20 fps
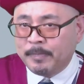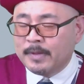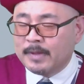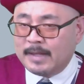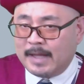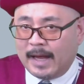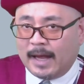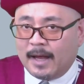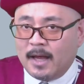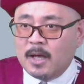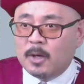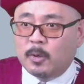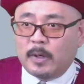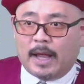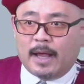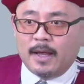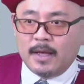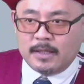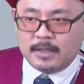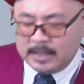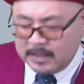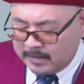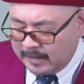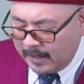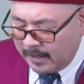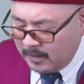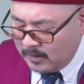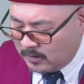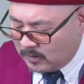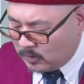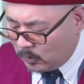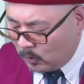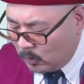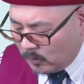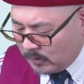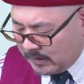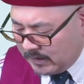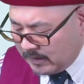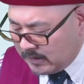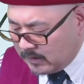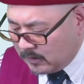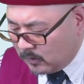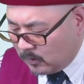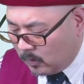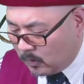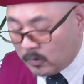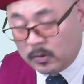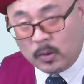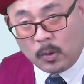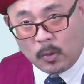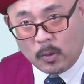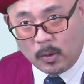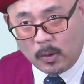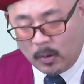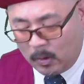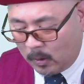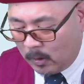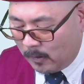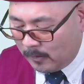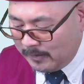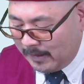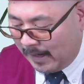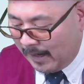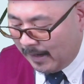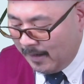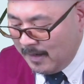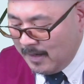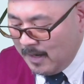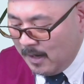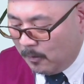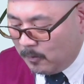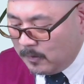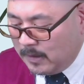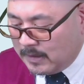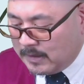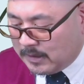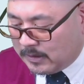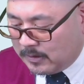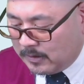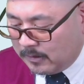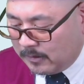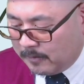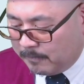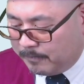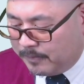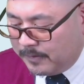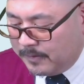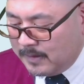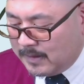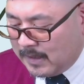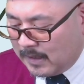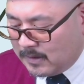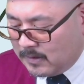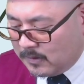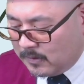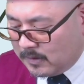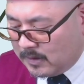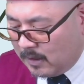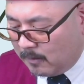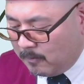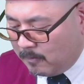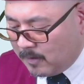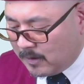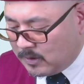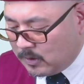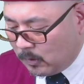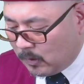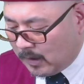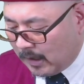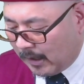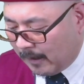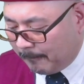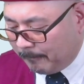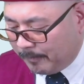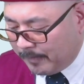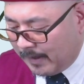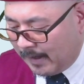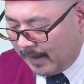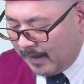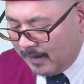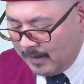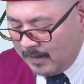でこれにてん透視図のところをね同じく分割をしてみましょうかね。